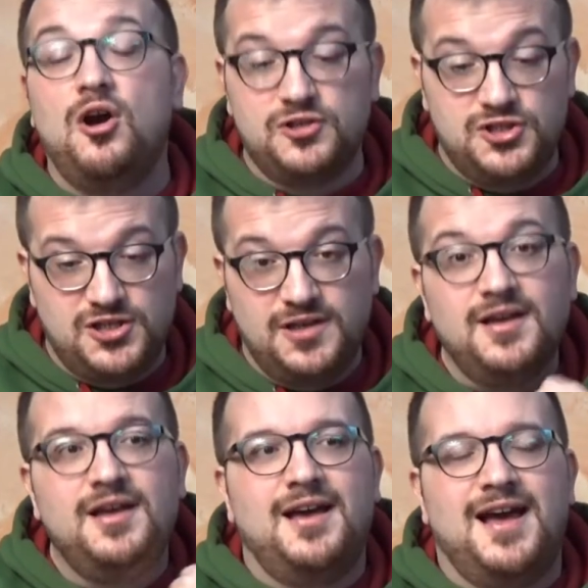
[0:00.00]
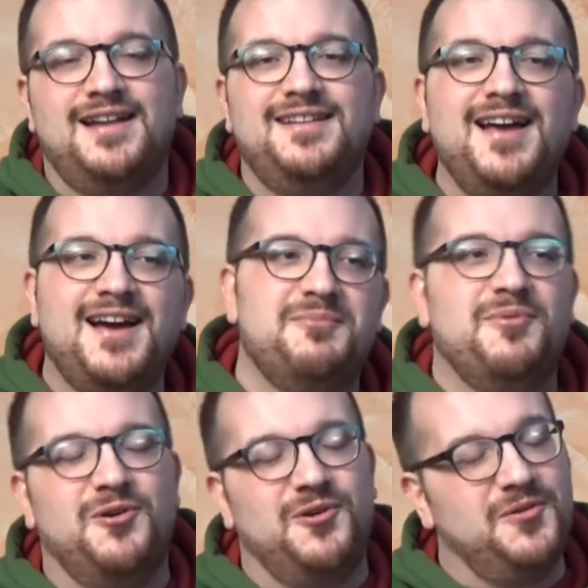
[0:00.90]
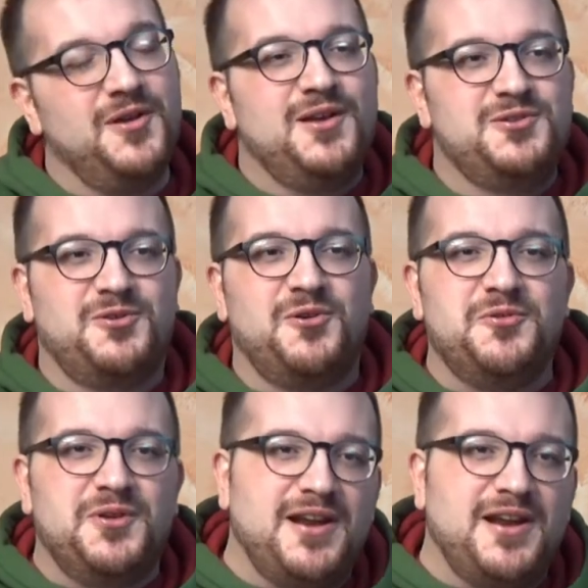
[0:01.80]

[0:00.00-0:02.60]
oggi andiamo con